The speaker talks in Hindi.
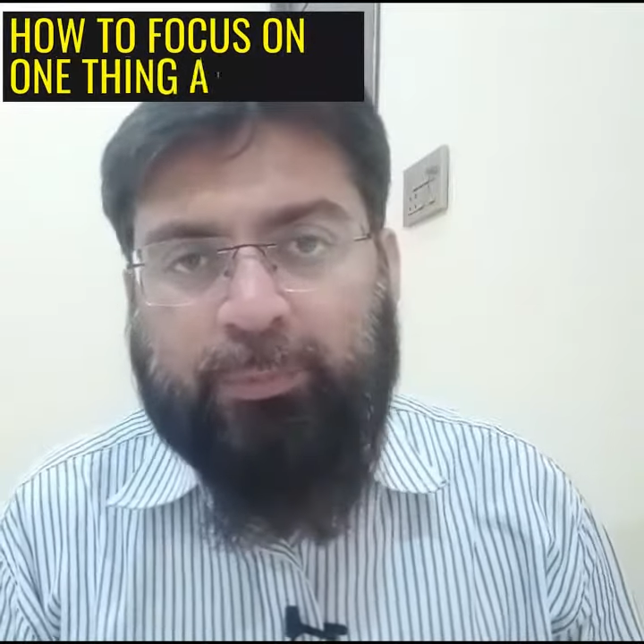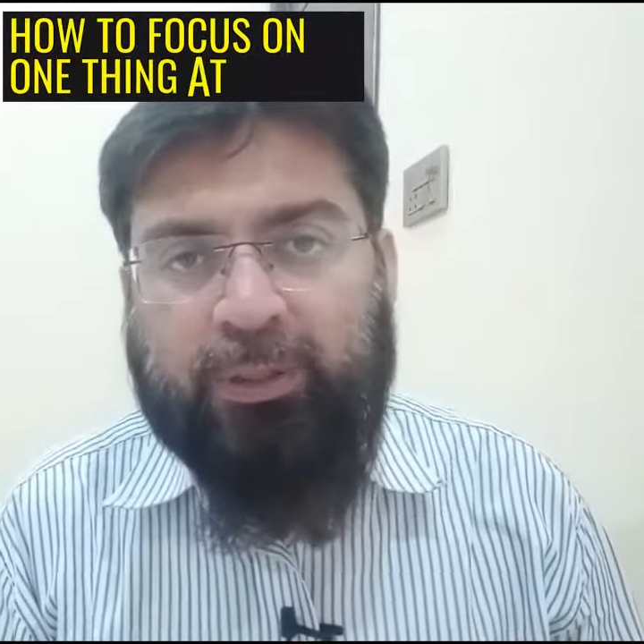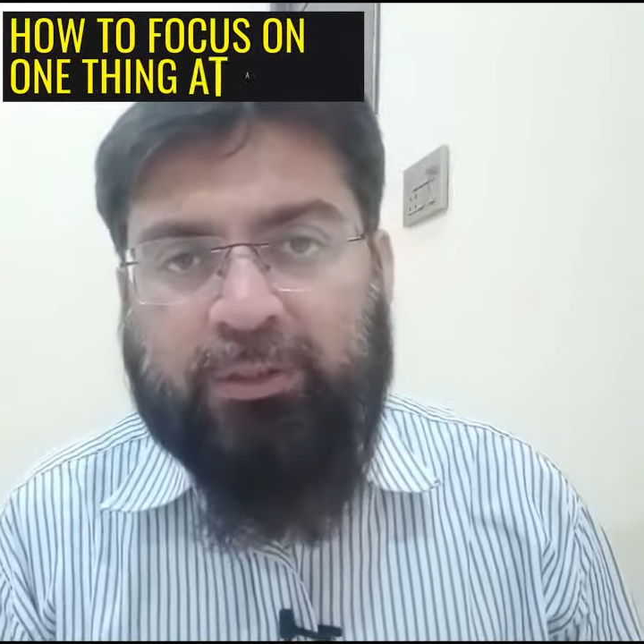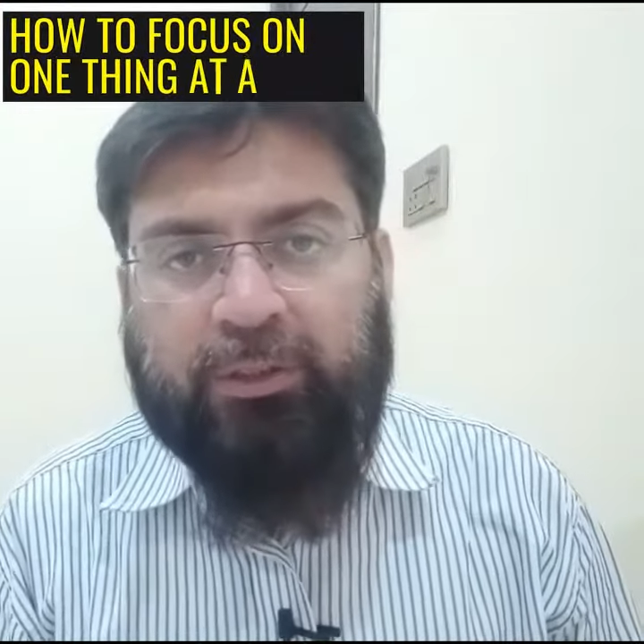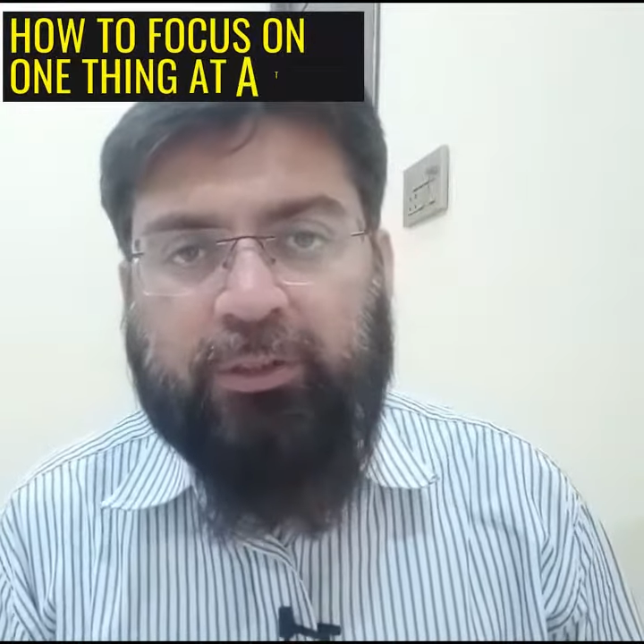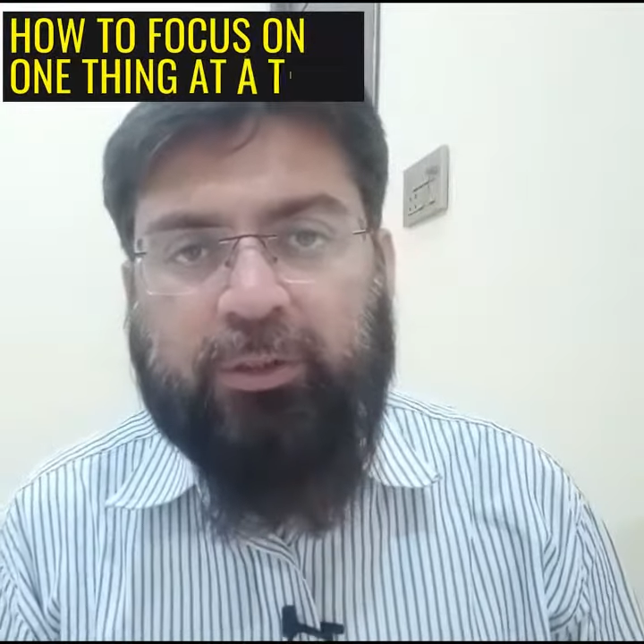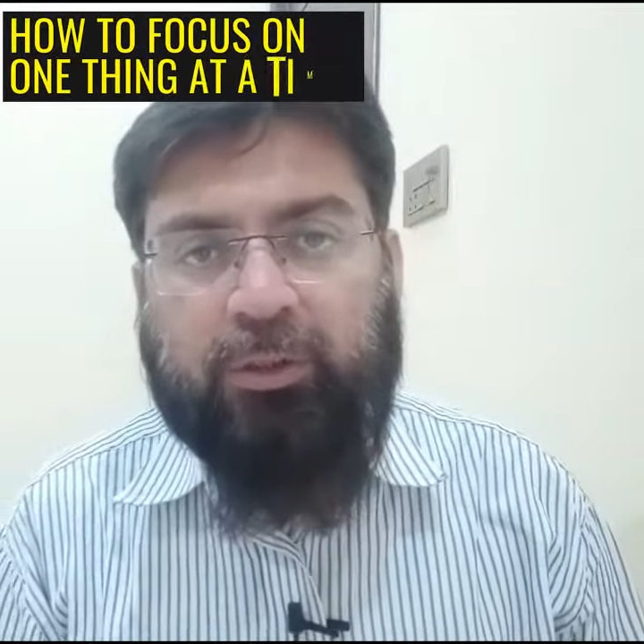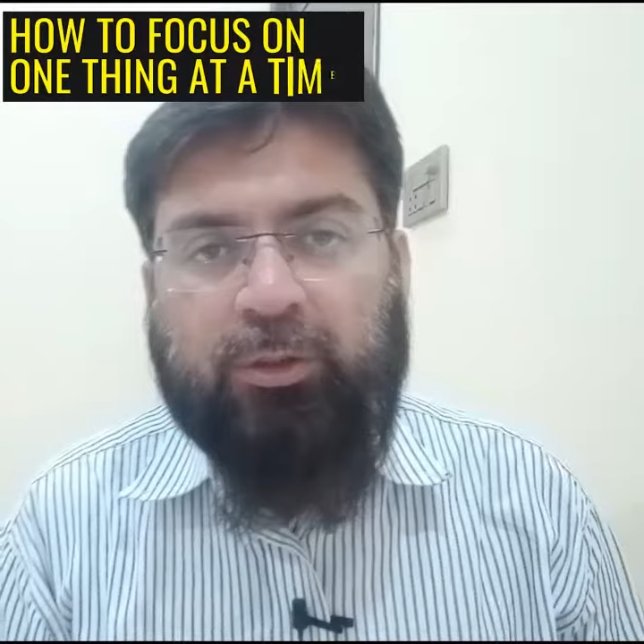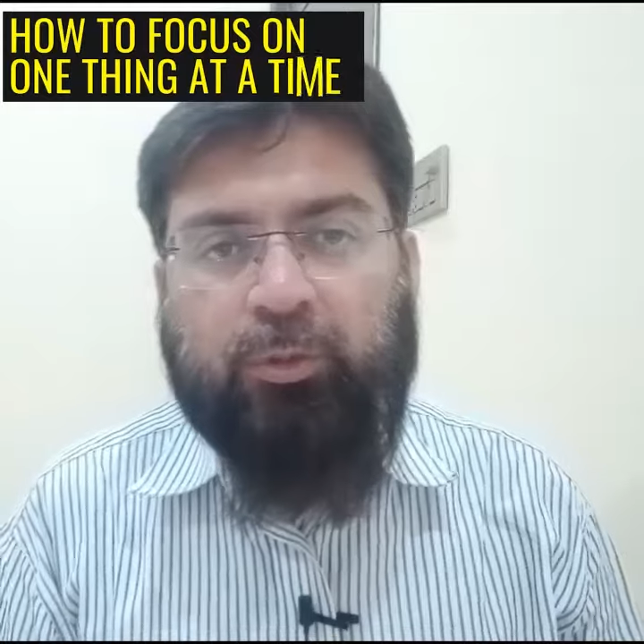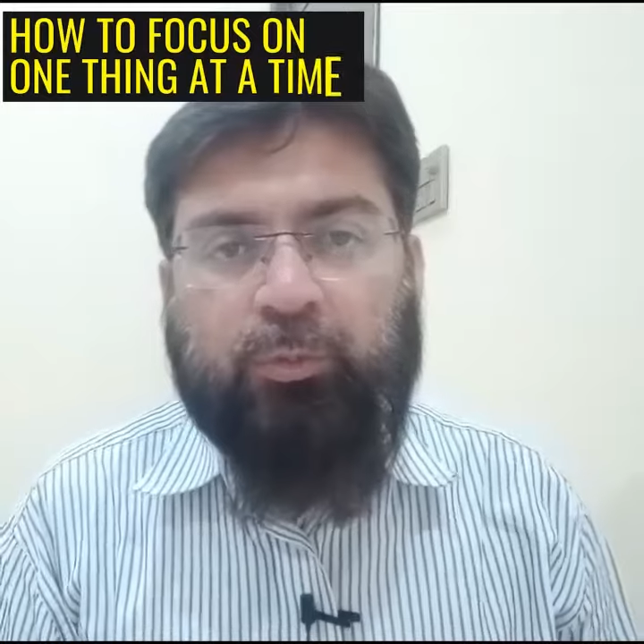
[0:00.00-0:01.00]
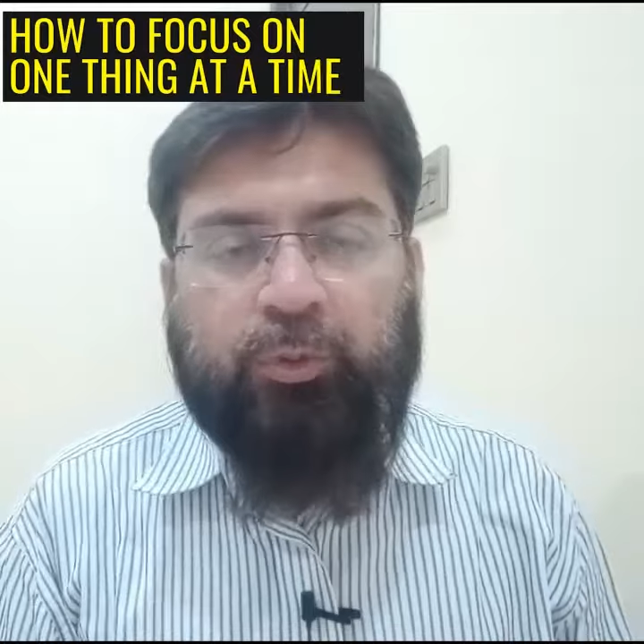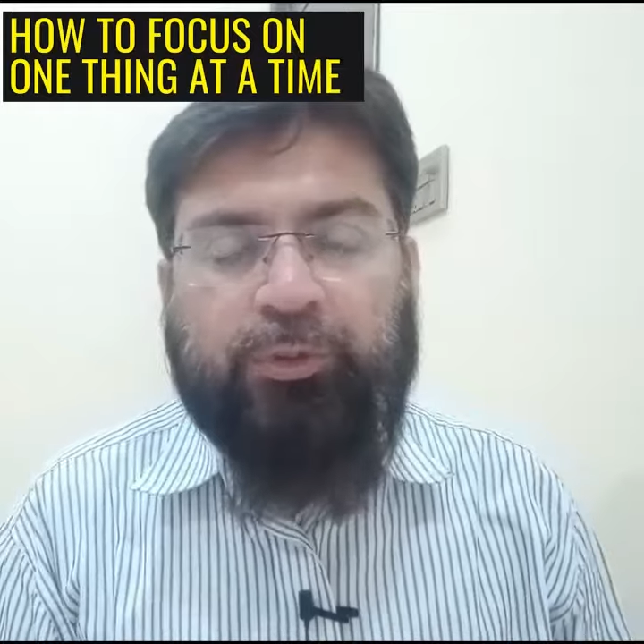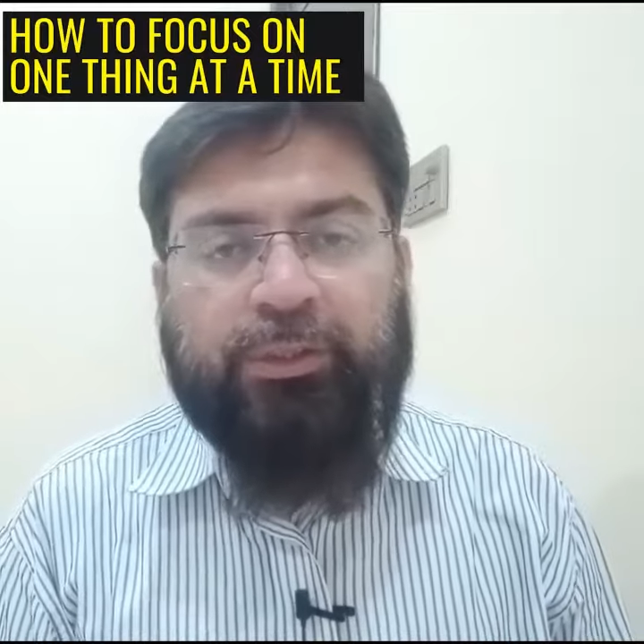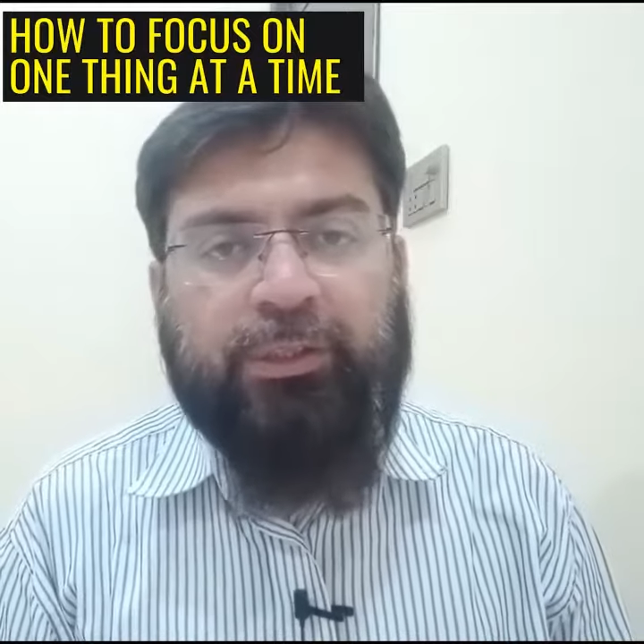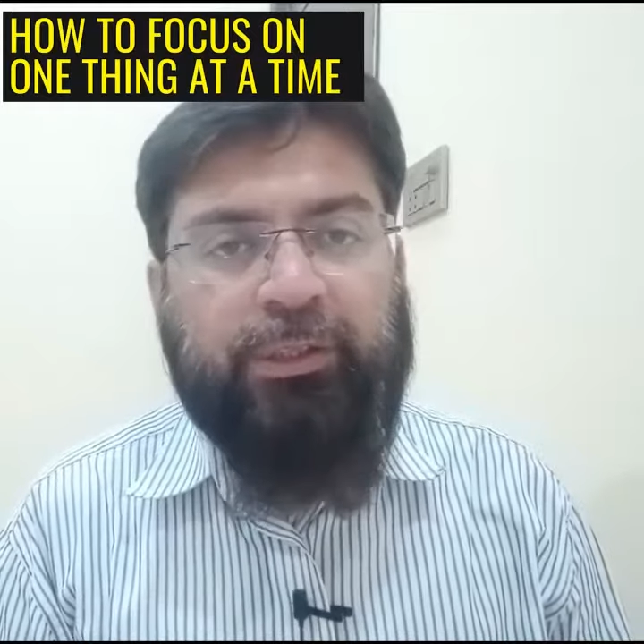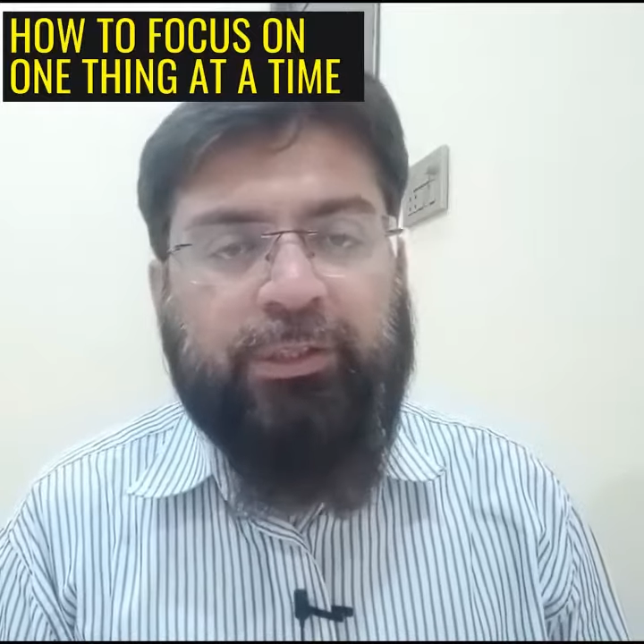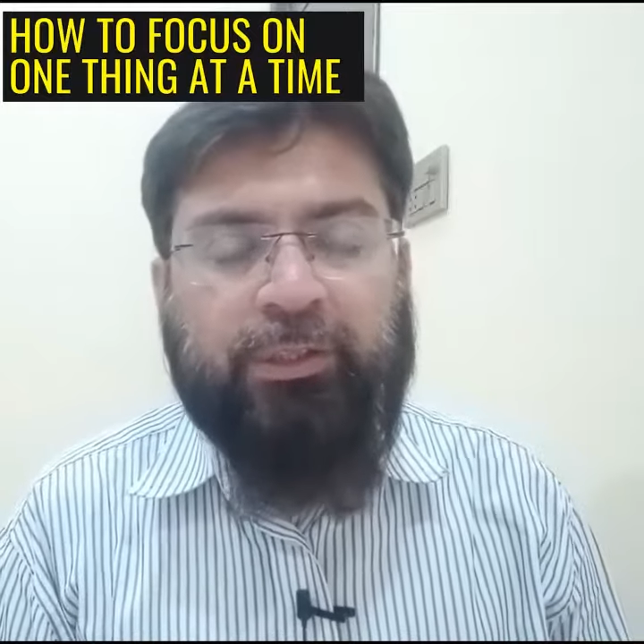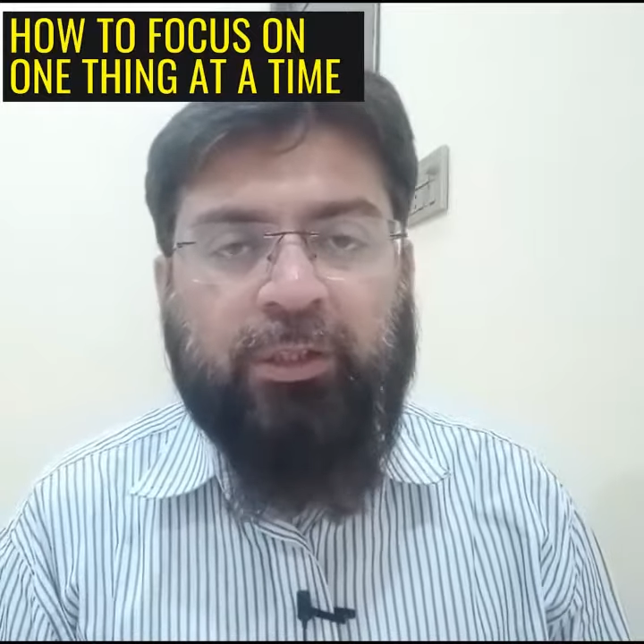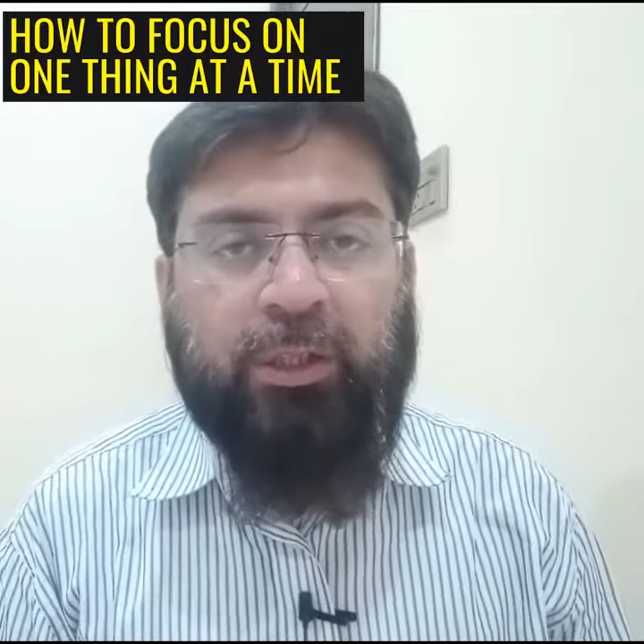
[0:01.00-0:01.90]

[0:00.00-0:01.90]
मैं बात करने लगा हूँ वो ये है कि